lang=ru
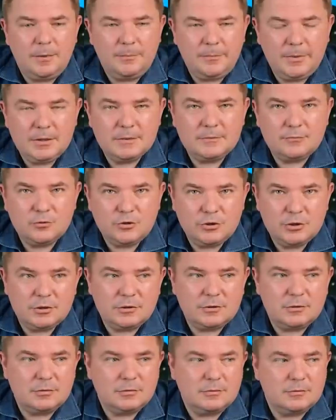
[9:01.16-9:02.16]
Опять
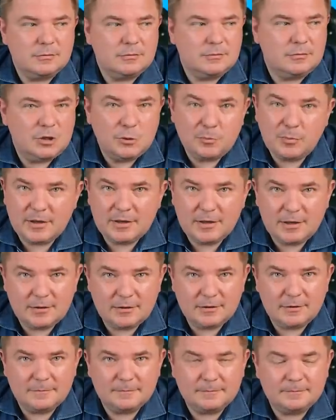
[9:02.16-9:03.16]
звучит
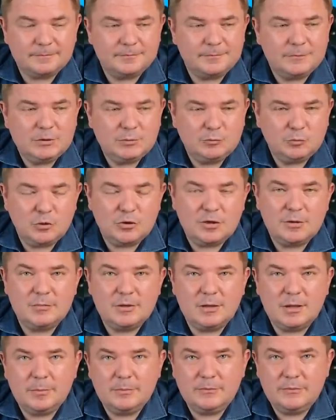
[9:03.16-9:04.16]
непонятно, и многие
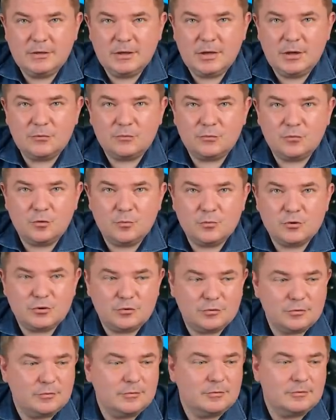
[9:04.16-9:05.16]
меня обвиняют в том,
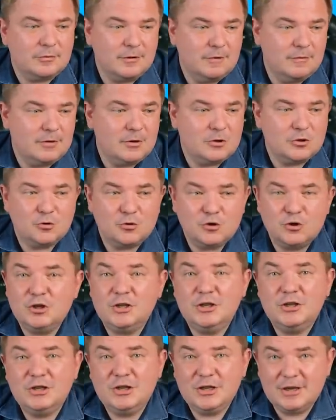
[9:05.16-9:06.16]
что говоришь
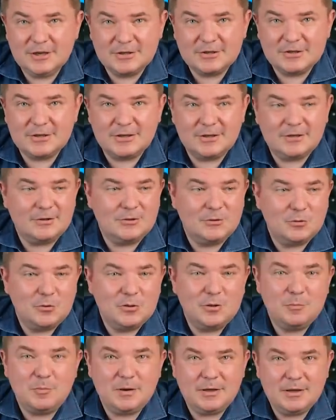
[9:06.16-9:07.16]
очень интересно, но
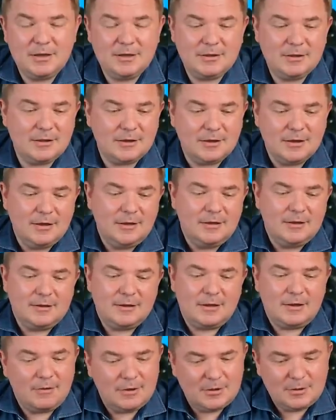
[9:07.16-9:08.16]
непонятно.
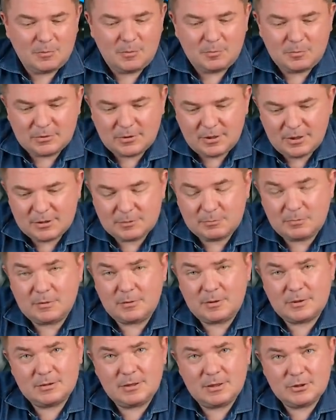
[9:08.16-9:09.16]
Давайте попытаюсь
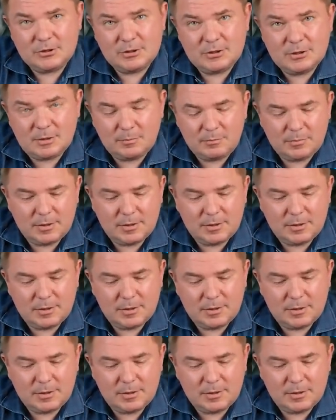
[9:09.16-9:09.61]
разложить на